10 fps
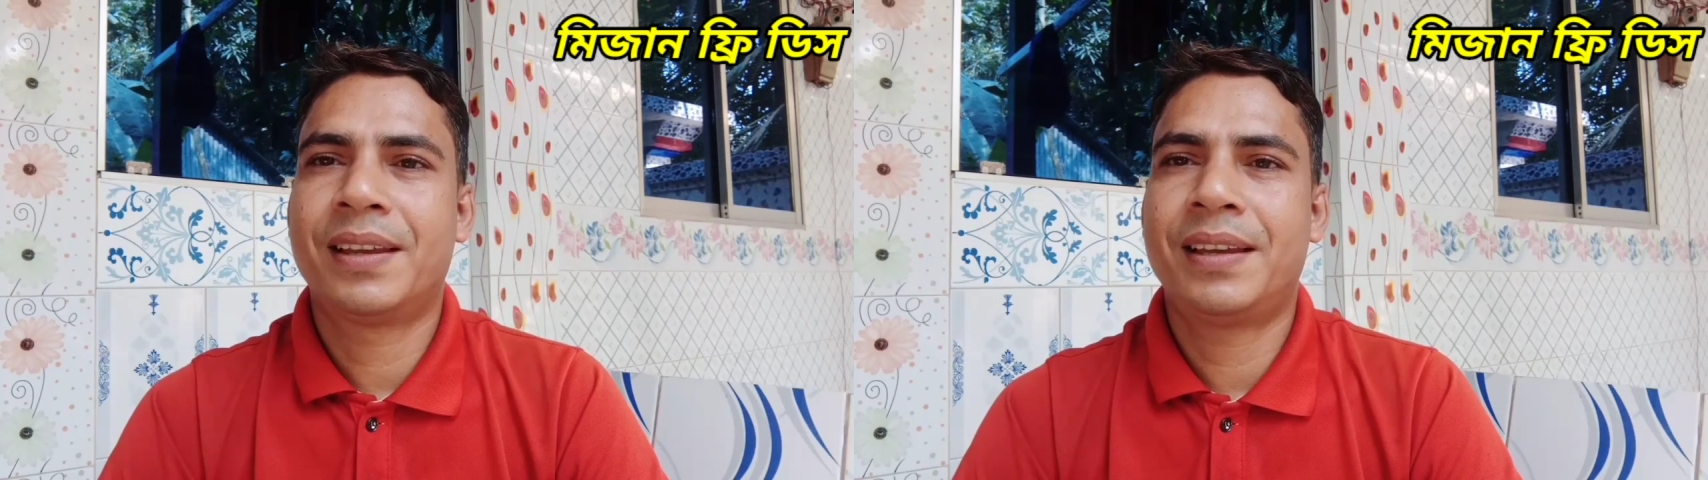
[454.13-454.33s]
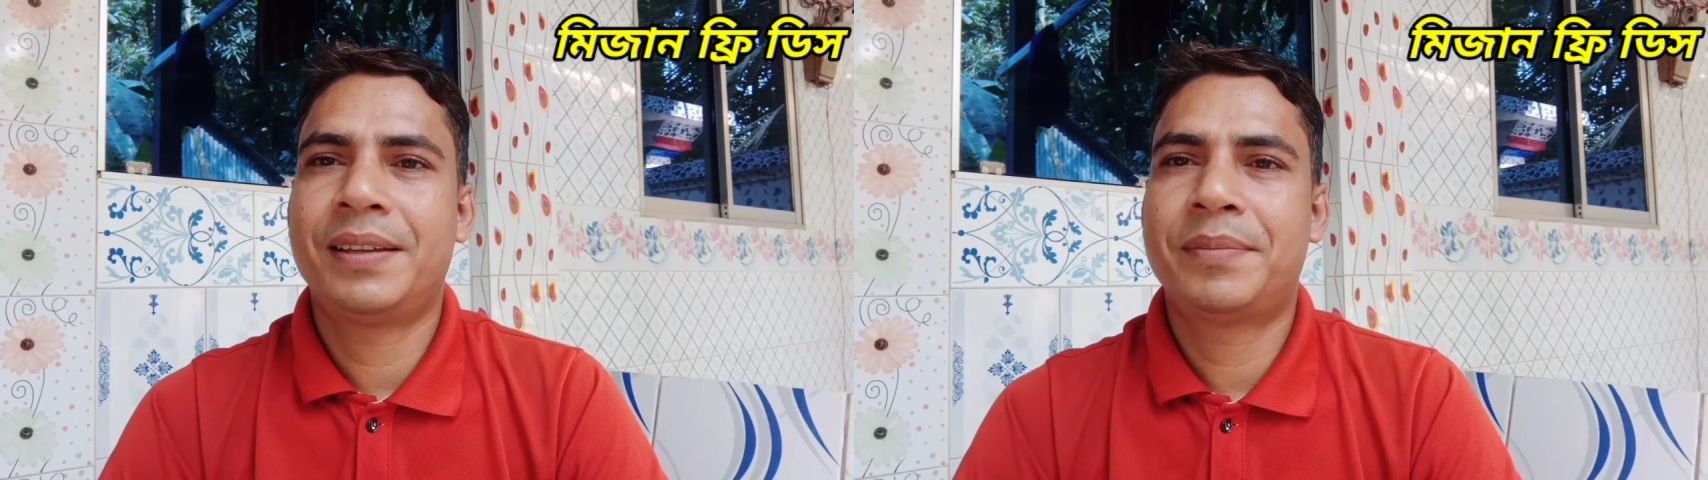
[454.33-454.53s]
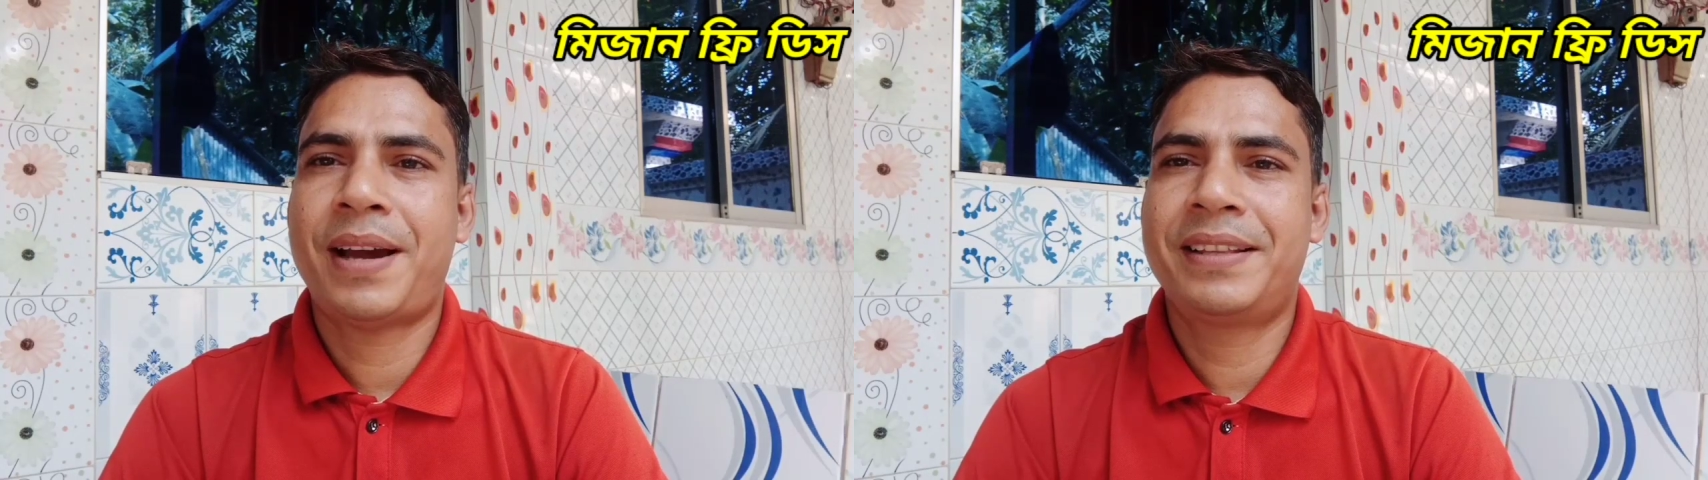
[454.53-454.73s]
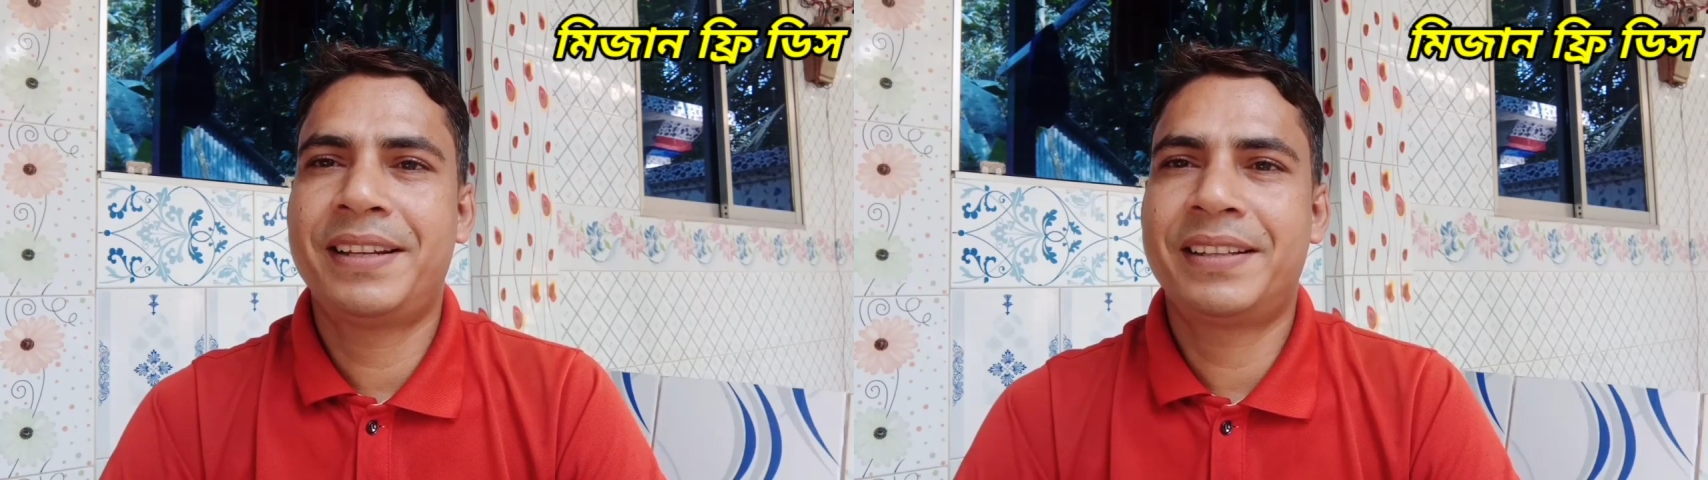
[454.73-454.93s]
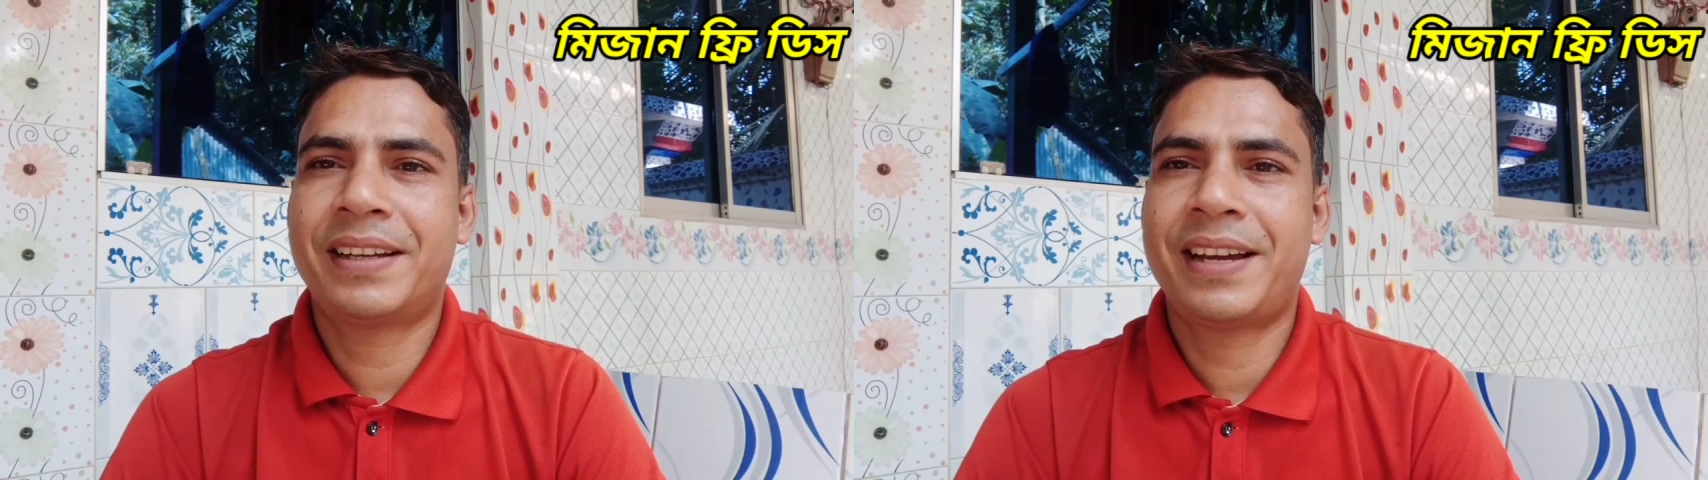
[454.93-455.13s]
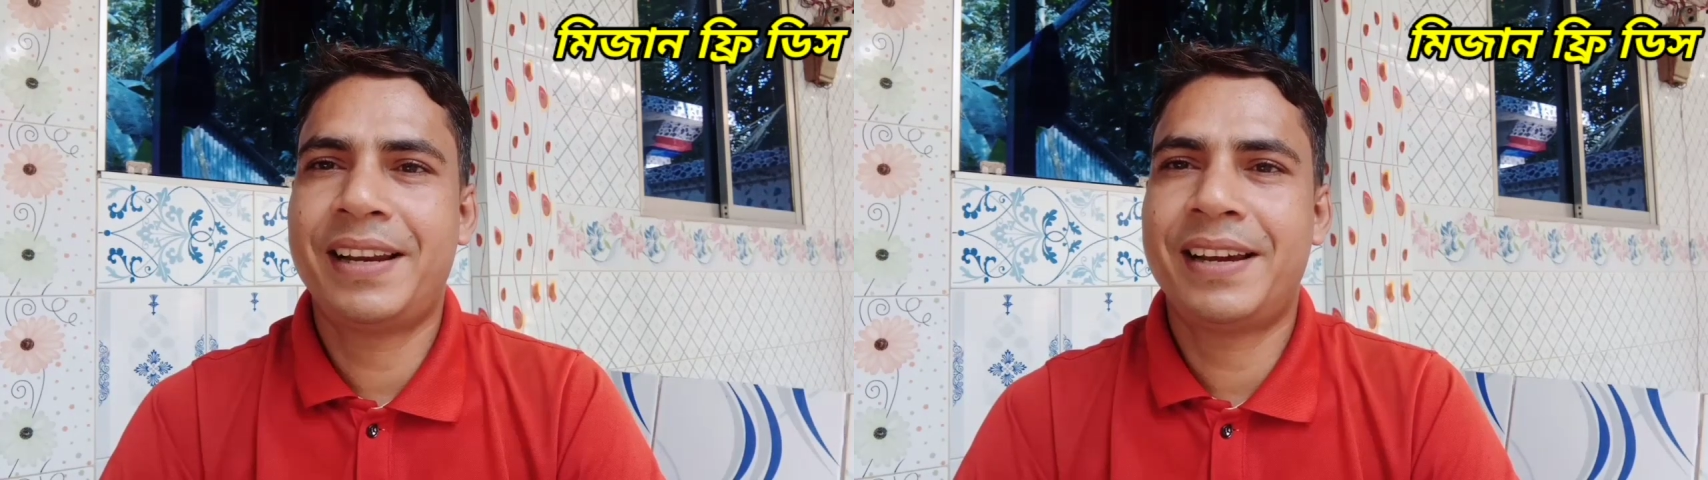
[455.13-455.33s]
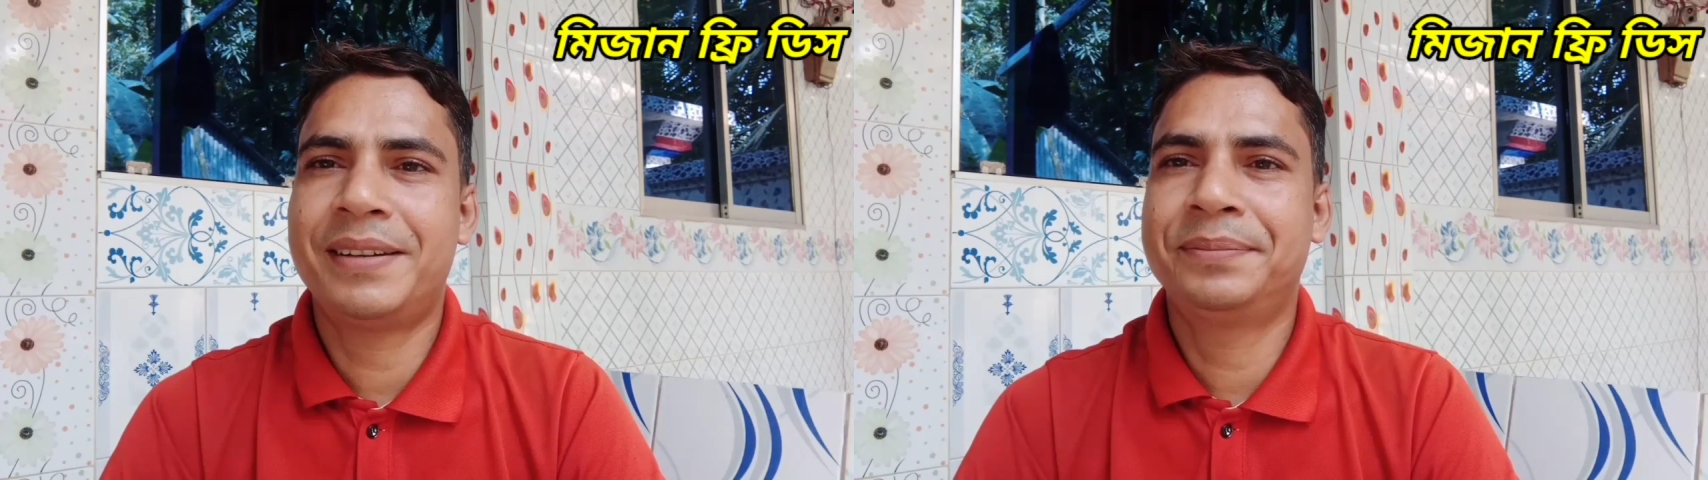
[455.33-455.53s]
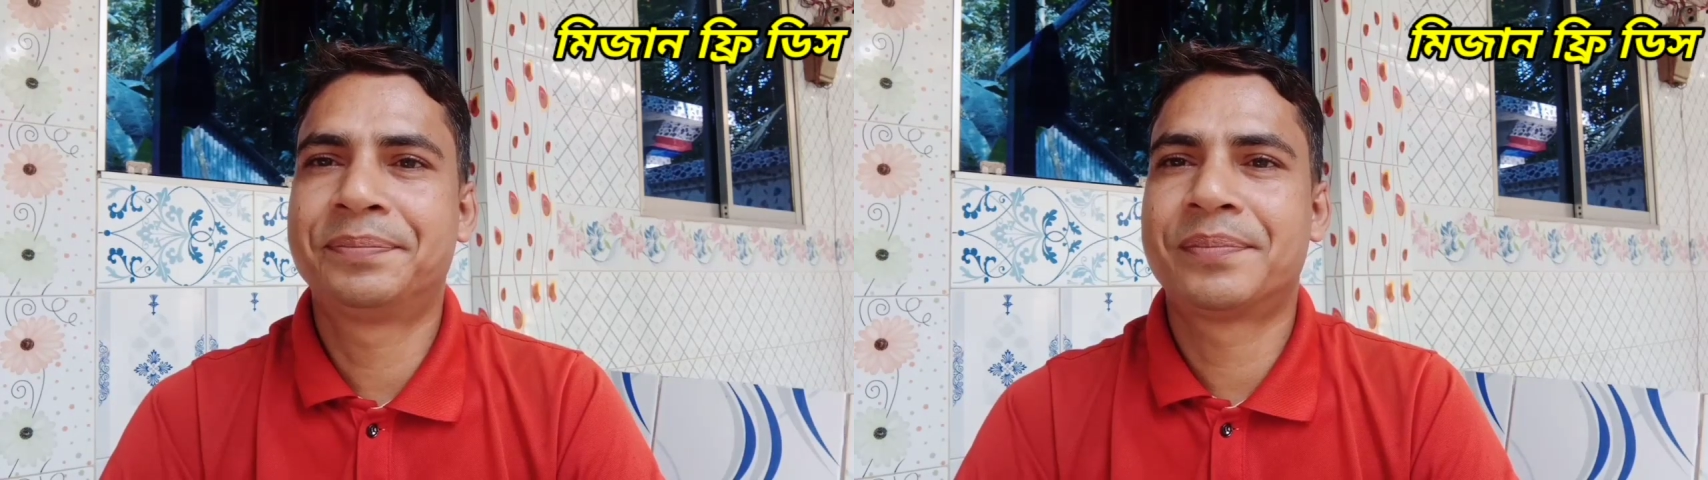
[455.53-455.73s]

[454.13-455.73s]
এই বাইদের দেখাইলাম